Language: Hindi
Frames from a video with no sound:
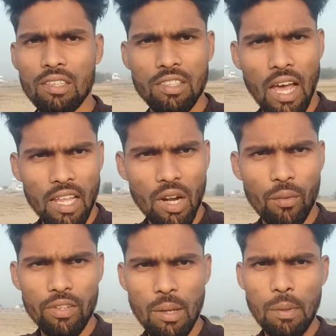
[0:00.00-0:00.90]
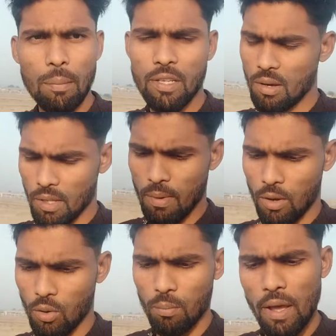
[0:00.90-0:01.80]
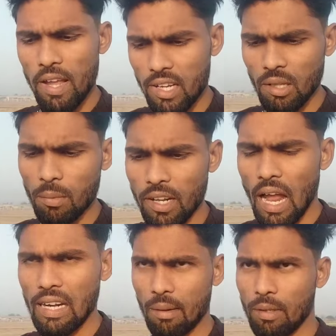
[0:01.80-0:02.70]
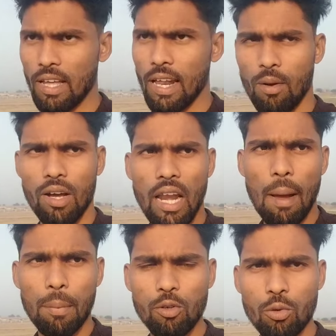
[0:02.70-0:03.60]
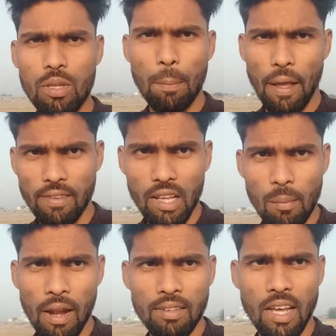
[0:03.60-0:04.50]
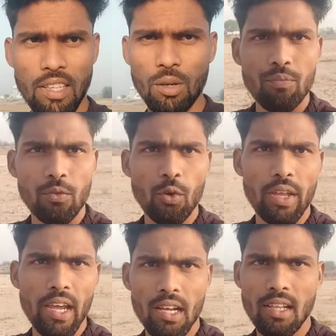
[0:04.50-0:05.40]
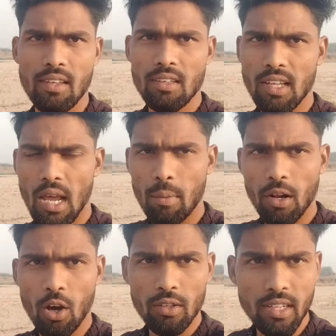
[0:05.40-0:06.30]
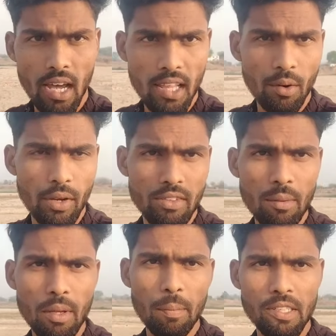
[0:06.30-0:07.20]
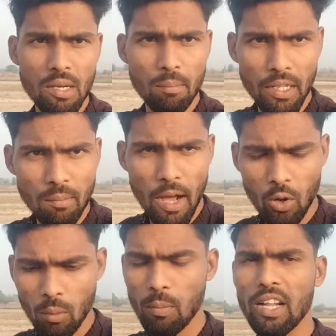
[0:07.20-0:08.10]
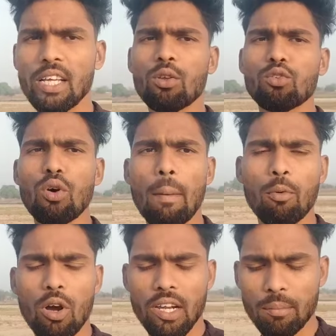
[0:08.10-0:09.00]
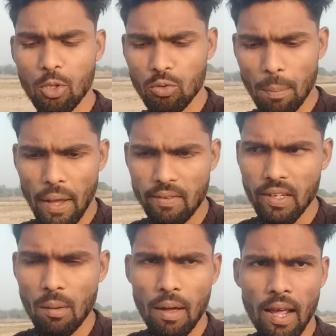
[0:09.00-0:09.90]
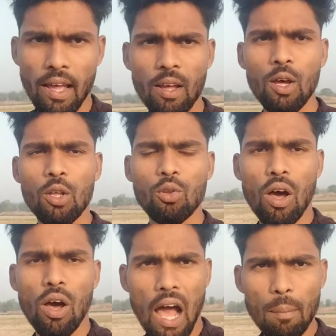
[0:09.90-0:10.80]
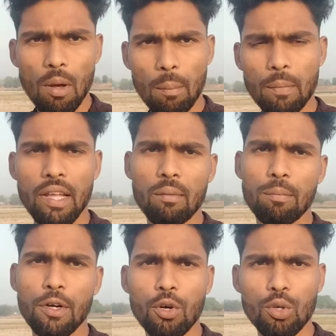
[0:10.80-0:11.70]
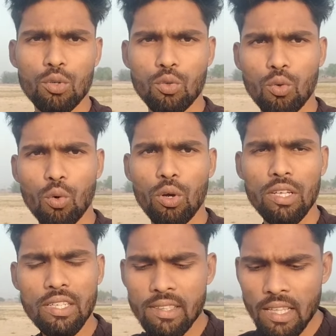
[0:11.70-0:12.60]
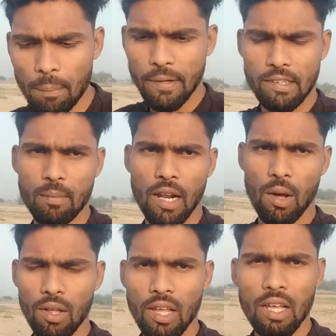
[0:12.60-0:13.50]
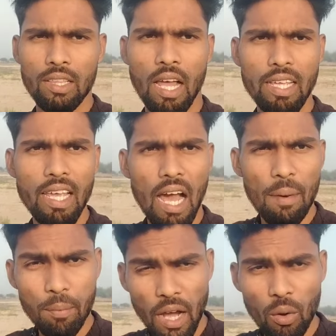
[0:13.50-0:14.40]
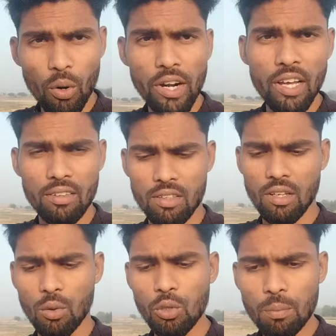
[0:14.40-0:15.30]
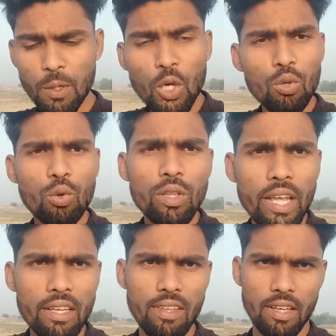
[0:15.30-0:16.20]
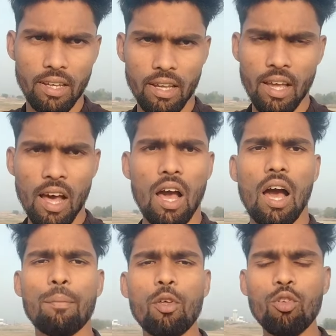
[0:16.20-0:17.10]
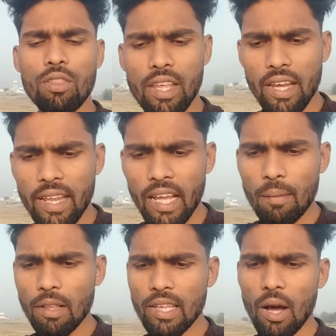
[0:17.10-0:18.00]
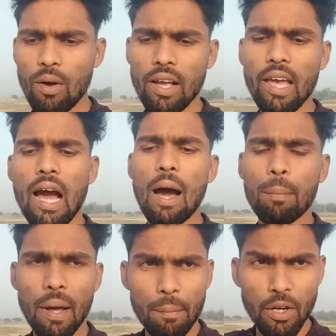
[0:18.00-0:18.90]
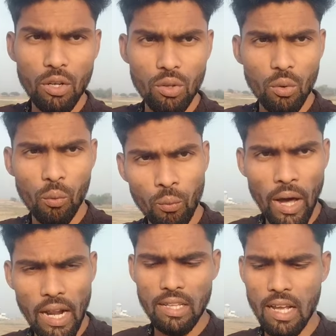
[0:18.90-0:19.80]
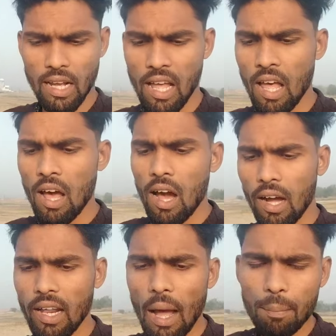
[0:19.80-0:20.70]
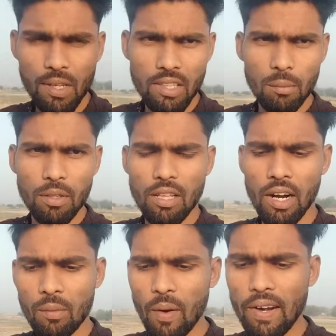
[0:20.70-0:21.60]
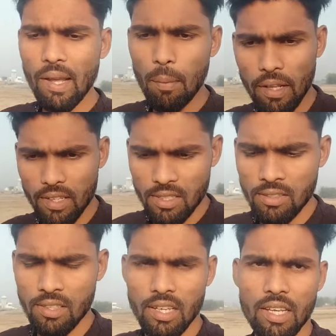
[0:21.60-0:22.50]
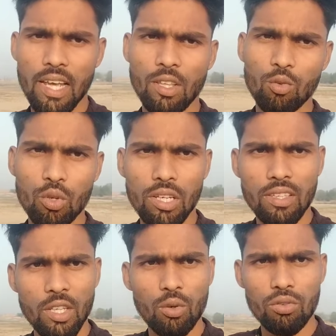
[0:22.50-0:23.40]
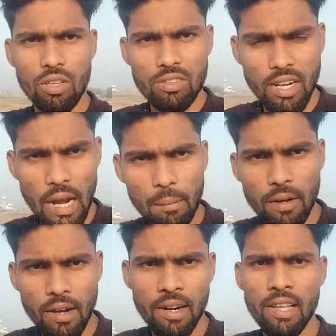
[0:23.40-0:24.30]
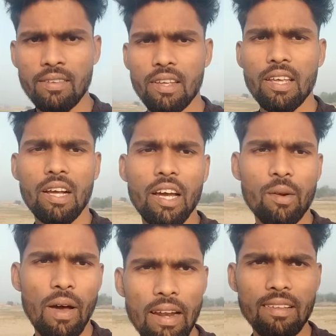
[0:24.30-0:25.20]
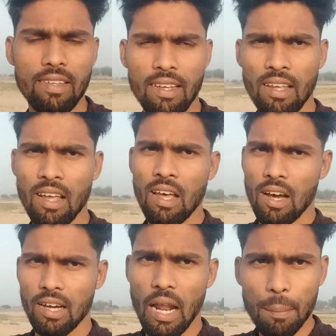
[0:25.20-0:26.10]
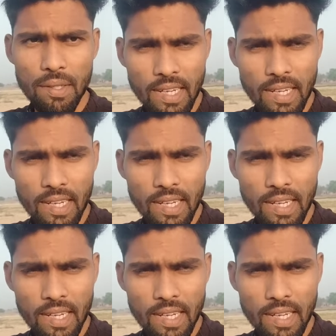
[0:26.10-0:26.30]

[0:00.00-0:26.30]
चार हज़ार वास्तव के पीछे मत भागो मैं एकदम रियलिटी बता रहा हूँ अगर आप यूट्यूब से पैसे कमाना चाहते हैं तो एक हज़ार सब्सक्राइबर और चार हज़ार वाच के पीछे मत भागो बल्कि दोस्तों आपको अगर यूट्यूब से पैसे कमाना है तो आप अपने वीडियोज़ को इतना बेस्ट बनाओ ताकि आपका ऑडियंस उस वीडियोज़ को देख सके अब दोस्तों देखने के बाद क्या होगा कि आपका वीडियोज़ वायरल जाएगा अगर आप किसी भी थर्ड पार्टी एप्लीकेशन से या दोस्तों किसी को सब्सक्राइब करने से या करवाने से अगर आपके